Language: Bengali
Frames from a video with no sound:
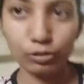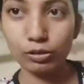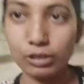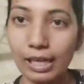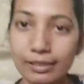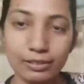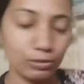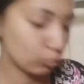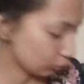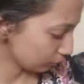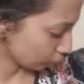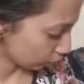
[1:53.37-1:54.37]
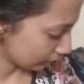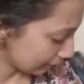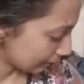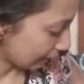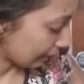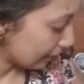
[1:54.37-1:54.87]
এর জন্য সারাদিন দুষ্টুমি
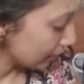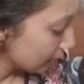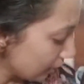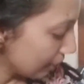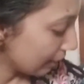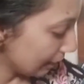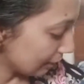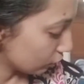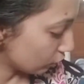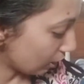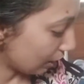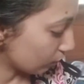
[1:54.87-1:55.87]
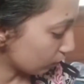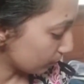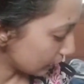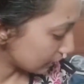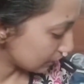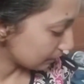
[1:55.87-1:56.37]
করতেই থাকে এর জন্য আরো
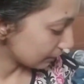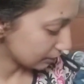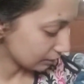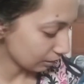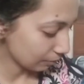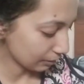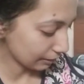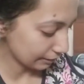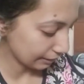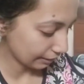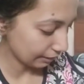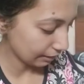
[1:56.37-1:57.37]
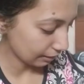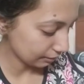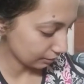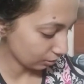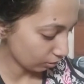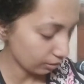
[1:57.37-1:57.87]
বেশি বেশি আমাকে দেখে
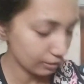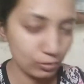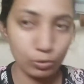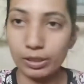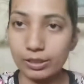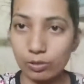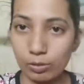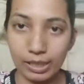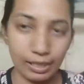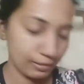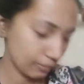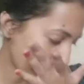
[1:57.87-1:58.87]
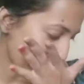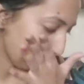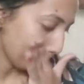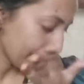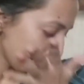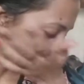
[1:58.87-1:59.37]
রাখতে হয় চোখে চোখে রাখতে হয়
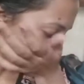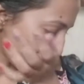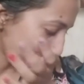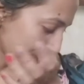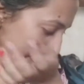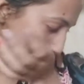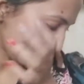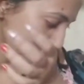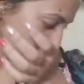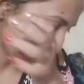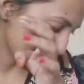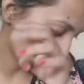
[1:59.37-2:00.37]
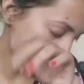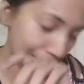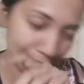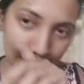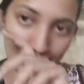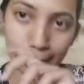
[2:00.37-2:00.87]

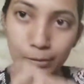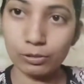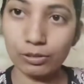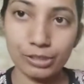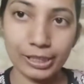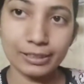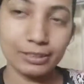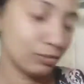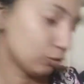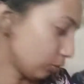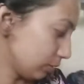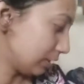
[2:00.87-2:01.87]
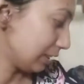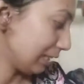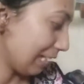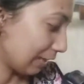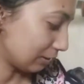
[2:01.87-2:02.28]
হাতে এখনো ড্রেসিং চলছে